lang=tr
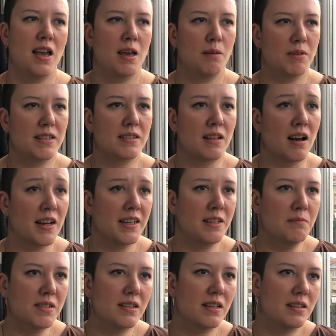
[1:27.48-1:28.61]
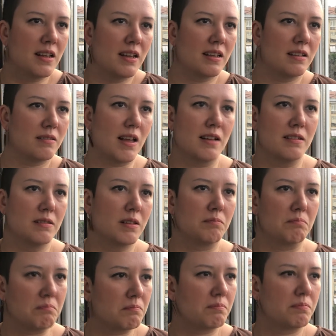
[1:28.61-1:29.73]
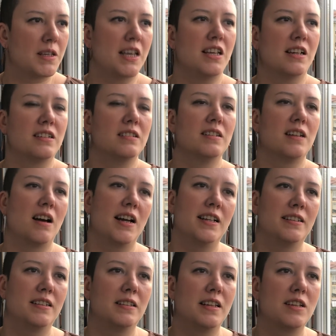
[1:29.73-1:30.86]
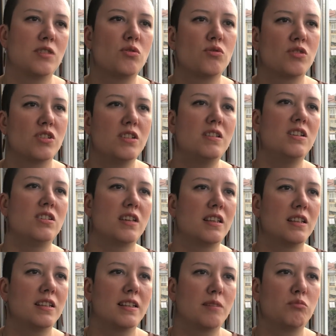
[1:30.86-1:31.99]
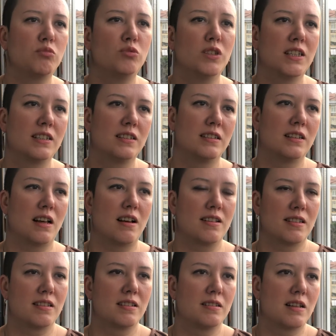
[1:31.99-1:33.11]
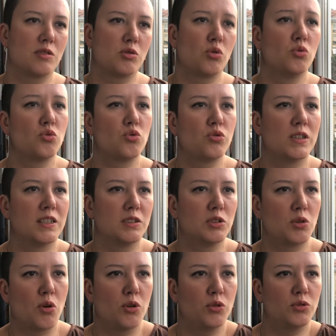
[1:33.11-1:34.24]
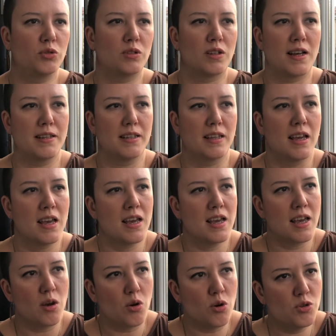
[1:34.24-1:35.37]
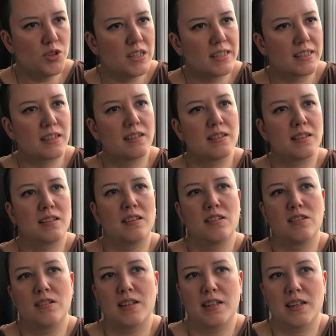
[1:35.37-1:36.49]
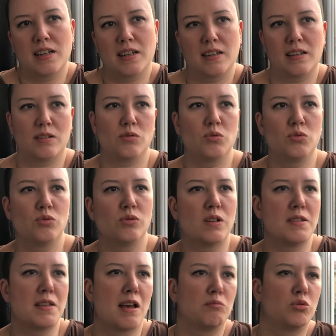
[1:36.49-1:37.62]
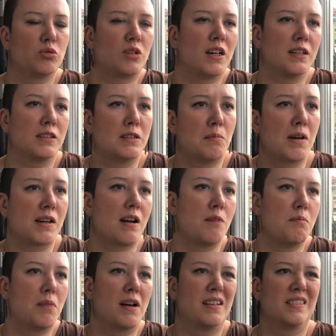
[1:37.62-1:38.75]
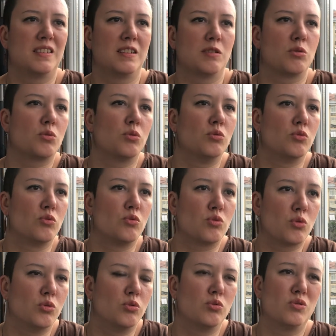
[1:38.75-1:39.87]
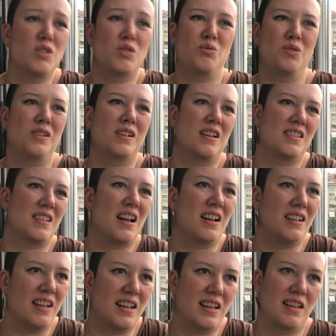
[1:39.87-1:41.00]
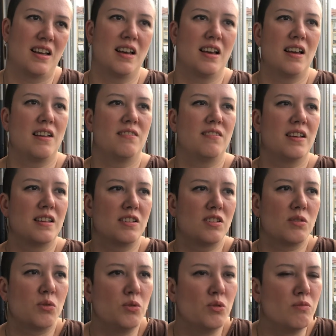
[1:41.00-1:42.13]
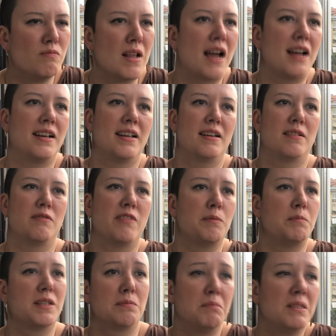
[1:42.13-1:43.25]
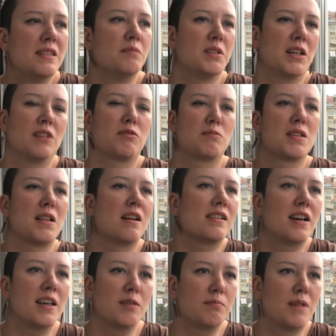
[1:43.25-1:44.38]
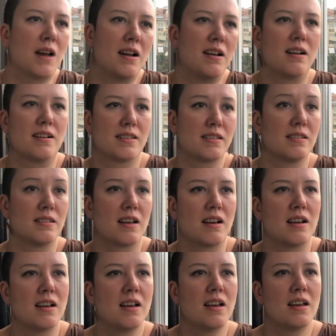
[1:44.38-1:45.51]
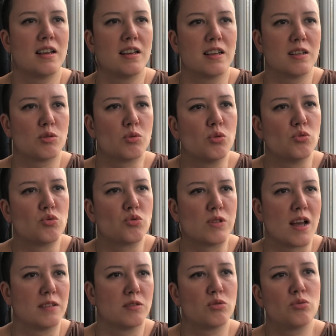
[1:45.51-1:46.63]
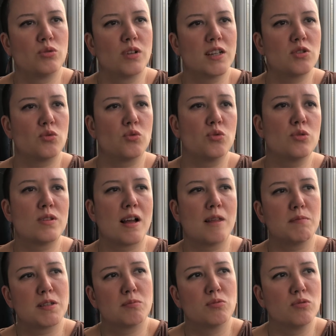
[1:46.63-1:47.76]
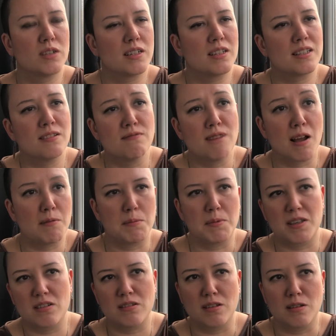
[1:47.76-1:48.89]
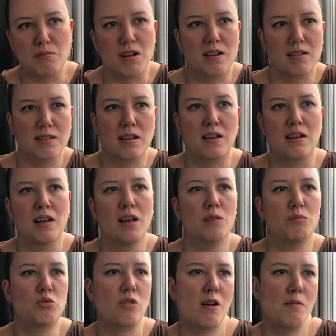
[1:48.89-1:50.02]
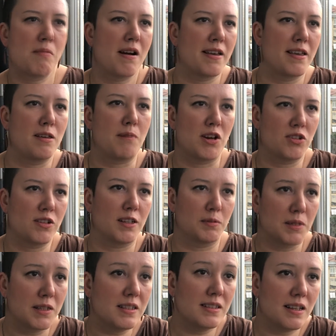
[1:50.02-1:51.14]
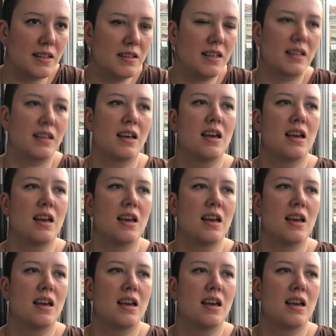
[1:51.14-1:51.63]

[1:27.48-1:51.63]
Biz tarihimizde de yani yakın tarihte de çok ciddi şekilde bunların aslında sonuçlarını gördük. Yani Öncelikle gazetecilere uygulanan bu karalama kampanyalarının son, sonunda suikastlerle hı hı. ve işte ölümlerle ve biz bizim tarafımızdan kayıplarla aslında e, sonuçlandı süreç. O yüzden biz bunlara izin vermemek için de biraz da bu kampanyayı başlatmak istedik.